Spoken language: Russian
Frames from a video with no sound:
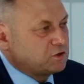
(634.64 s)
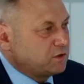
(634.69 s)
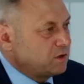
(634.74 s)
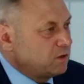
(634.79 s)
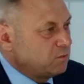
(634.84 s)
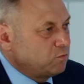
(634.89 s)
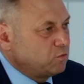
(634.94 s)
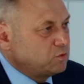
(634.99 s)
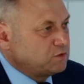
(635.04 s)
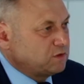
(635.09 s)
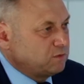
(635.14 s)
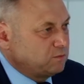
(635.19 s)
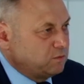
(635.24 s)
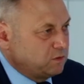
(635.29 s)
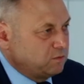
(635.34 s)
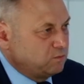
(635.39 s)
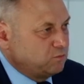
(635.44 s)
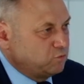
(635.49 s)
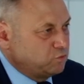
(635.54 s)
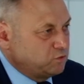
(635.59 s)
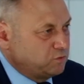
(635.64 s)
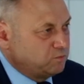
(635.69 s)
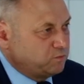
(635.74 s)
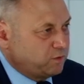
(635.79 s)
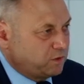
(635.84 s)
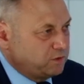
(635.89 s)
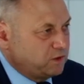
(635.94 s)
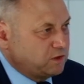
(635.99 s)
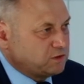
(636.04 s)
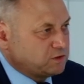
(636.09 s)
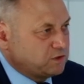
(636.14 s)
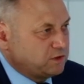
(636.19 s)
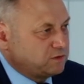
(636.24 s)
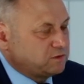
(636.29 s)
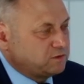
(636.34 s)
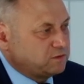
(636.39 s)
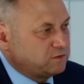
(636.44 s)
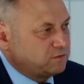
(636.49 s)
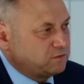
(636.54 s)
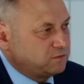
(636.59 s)
работе, и мы будем
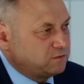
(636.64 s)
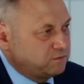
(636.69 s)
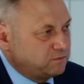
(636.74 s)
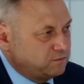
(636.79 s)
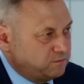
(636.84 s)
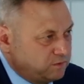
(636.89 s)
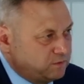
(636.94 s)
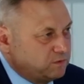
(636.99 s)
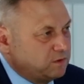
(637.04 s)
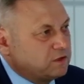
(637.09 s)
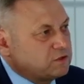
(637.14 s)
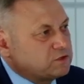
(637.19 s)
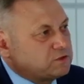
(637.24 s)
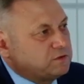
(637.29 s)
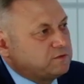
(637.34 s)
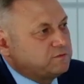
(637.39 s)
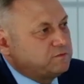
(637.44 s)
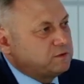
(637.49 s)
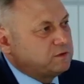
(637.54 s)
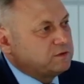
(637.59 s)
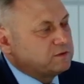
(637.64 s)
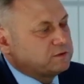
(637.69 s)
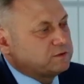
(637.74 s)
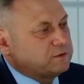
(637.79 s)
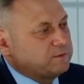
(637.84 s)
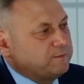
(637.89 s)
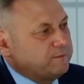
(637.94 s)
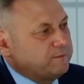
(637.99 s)
продолжать э, и дальше двигаться.